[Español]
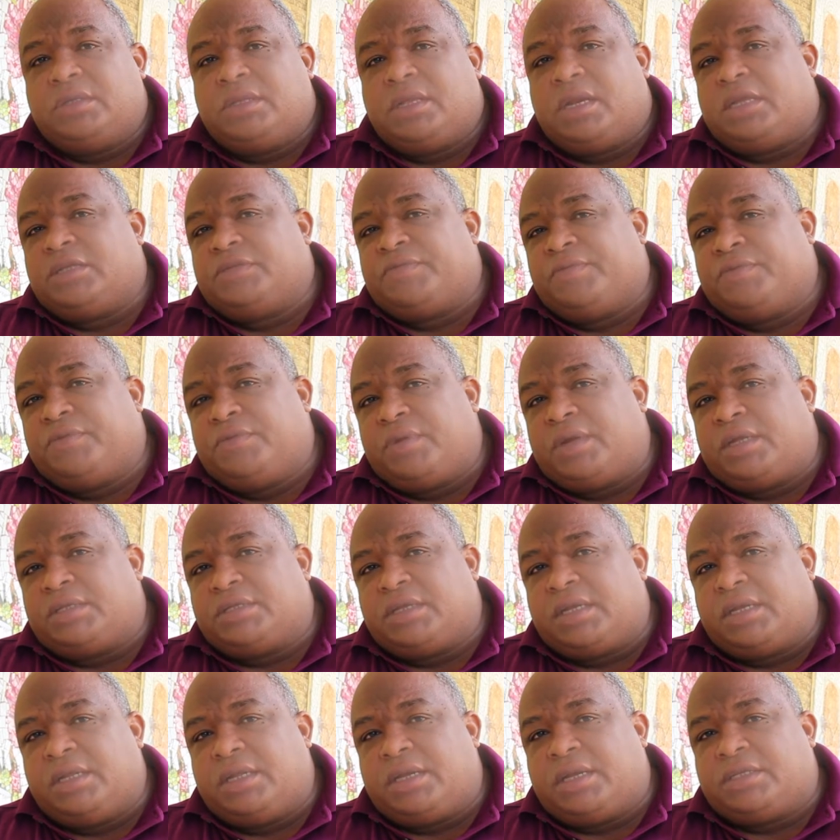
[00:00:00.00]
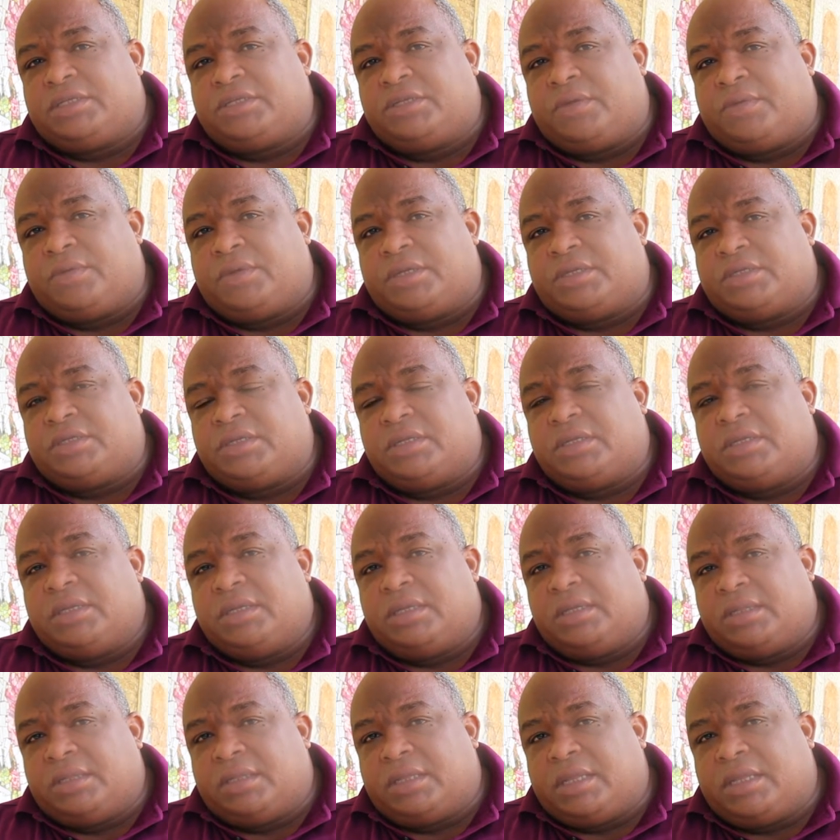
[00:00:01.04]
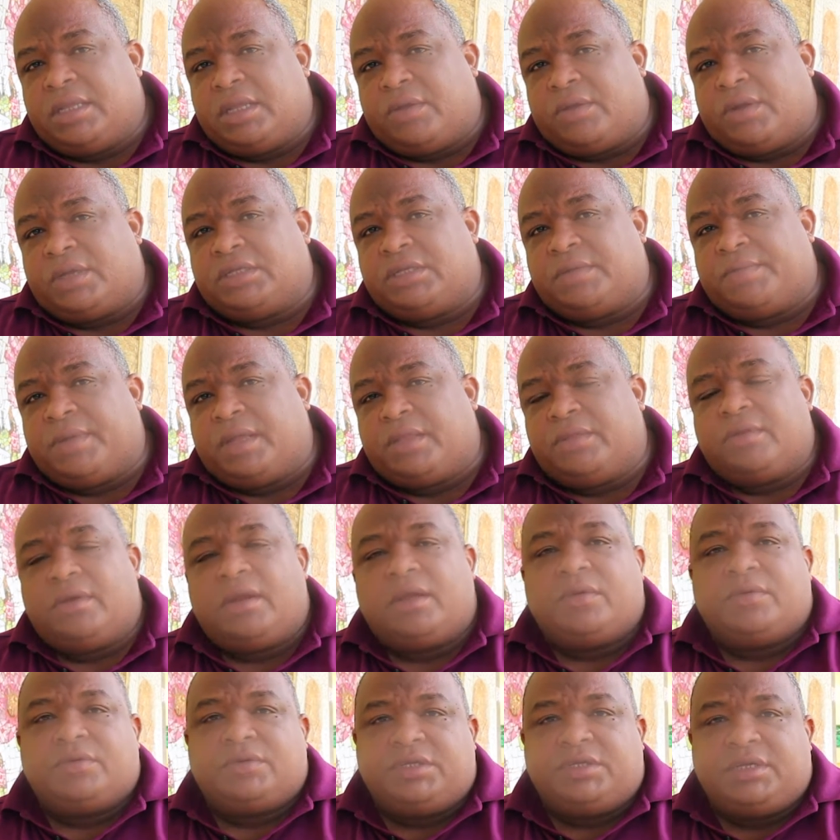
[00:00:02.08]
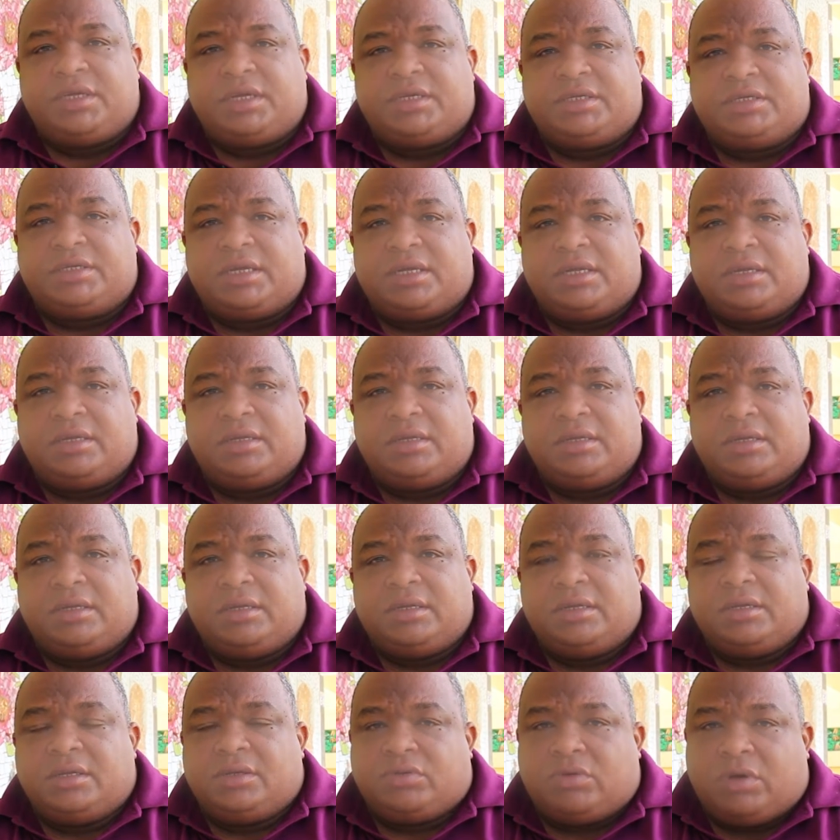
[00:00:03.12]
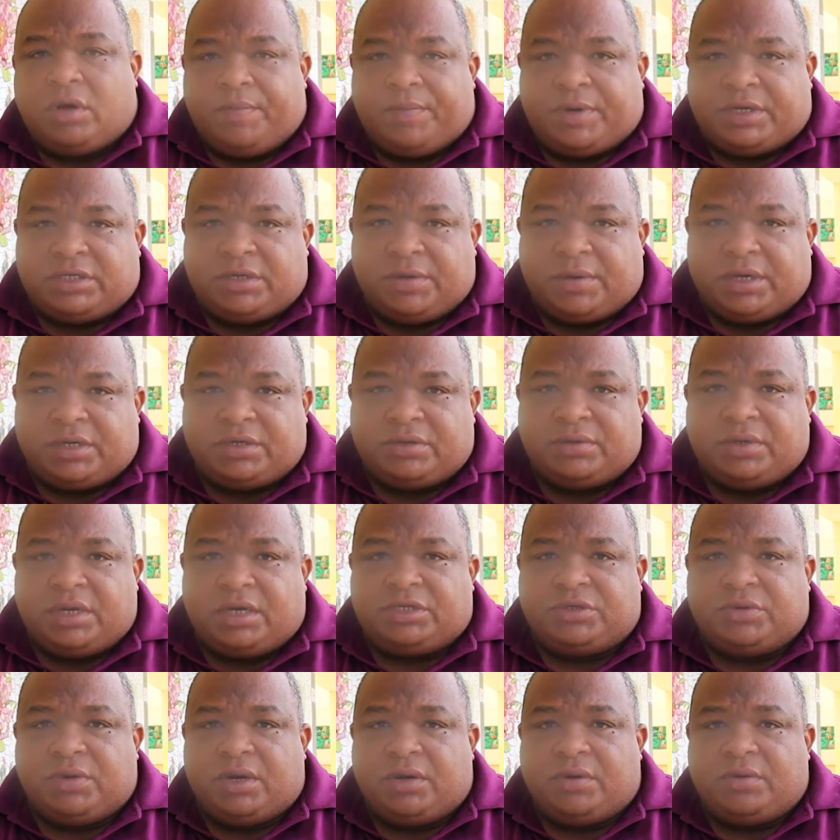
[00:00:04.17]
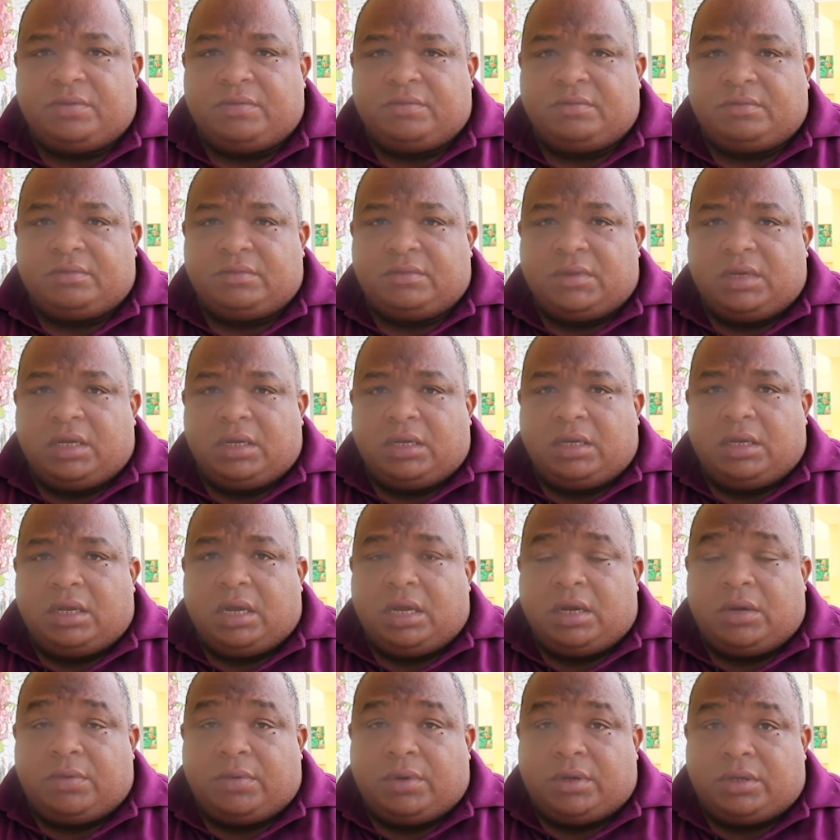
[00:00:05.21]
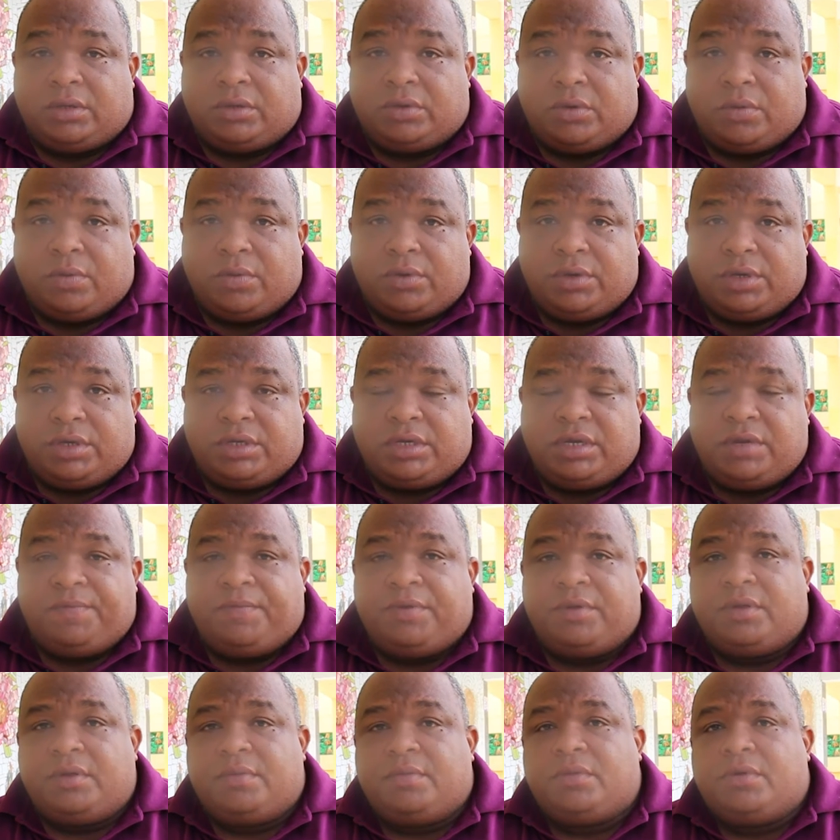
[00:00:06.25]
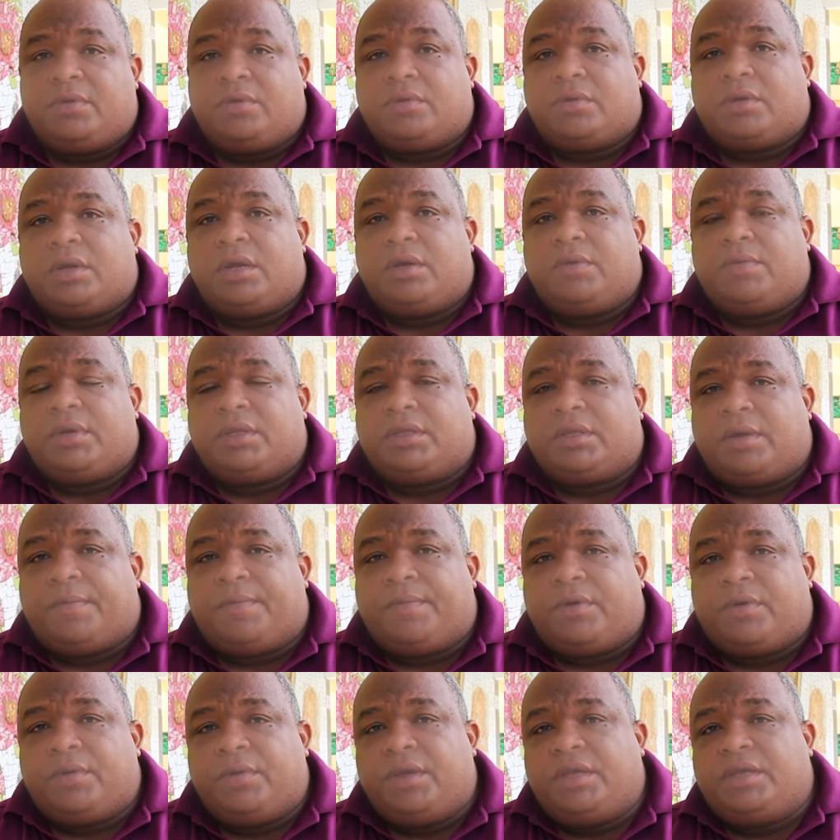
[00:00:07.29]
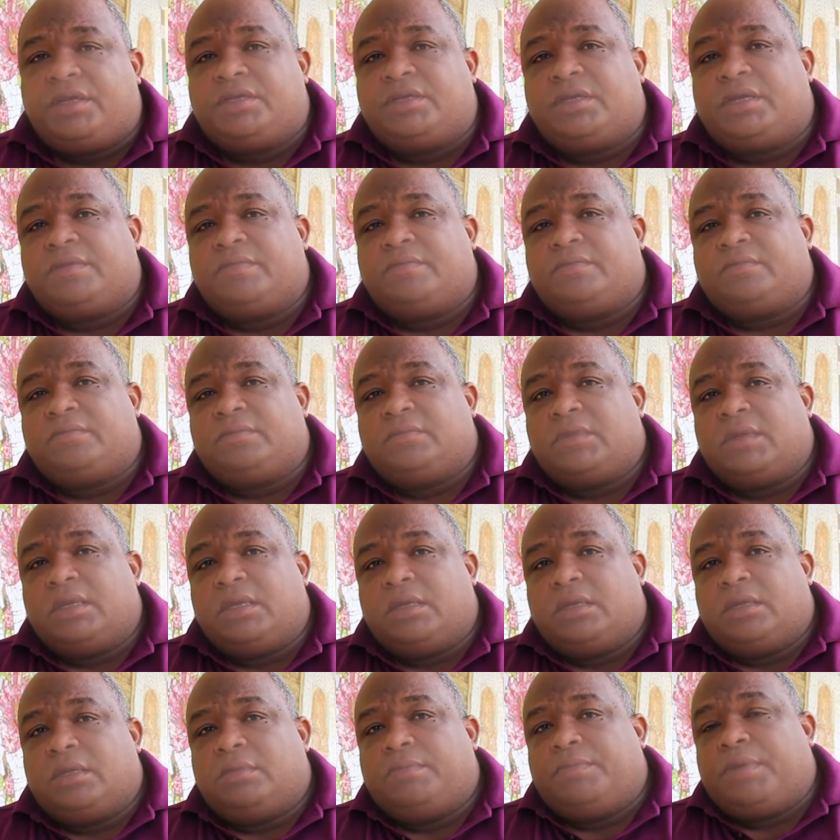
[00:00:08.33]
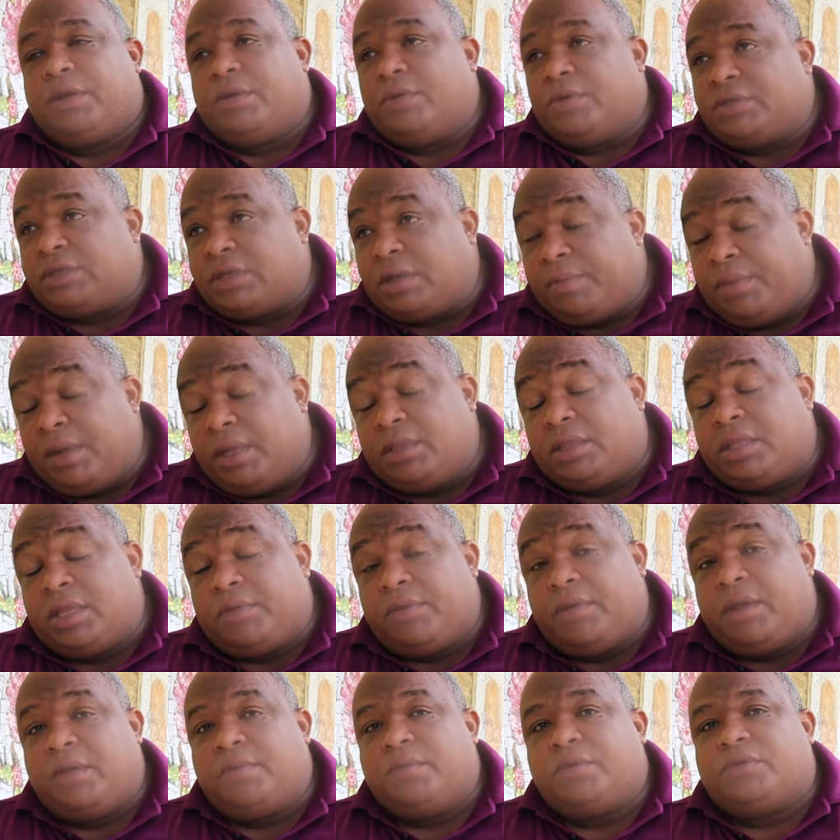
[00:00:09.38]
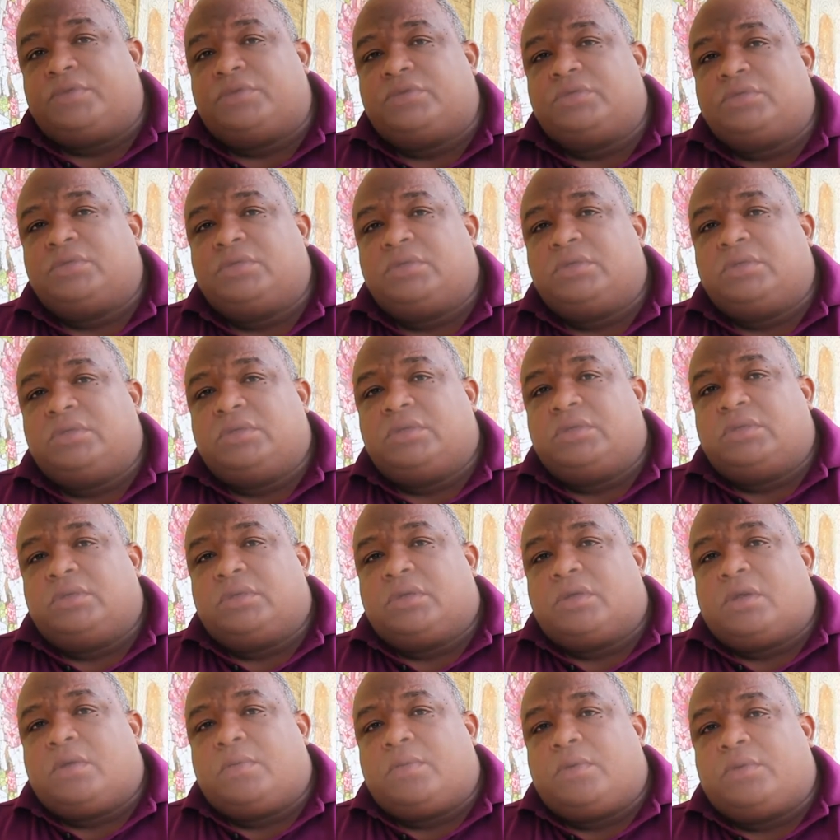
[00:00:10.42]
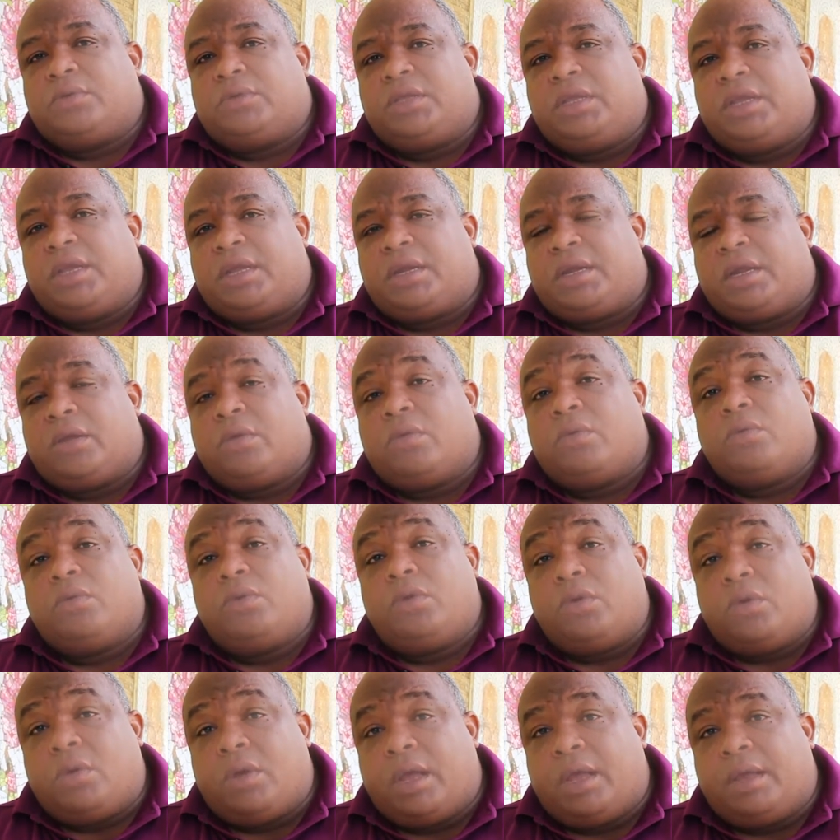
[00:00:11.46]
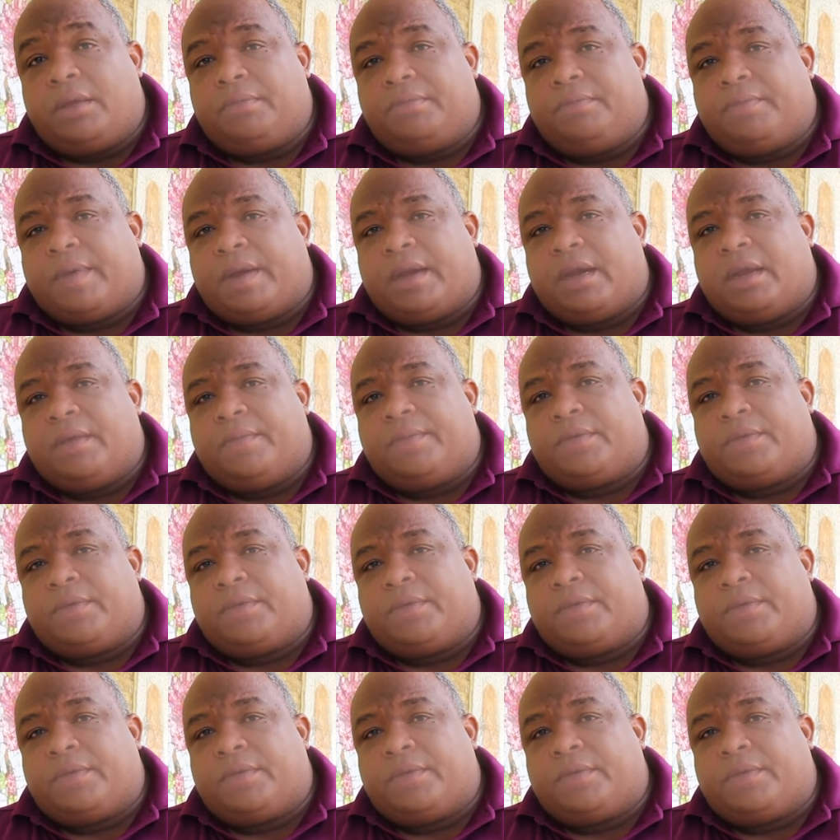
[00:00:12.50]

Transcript: de las futuras generaciones, desde ahora sembrando la conciencia sobre la preservación del suelo. En nuestro municipio de Moca, en nuestra provincia, penosamente vemos como tierras 1A para la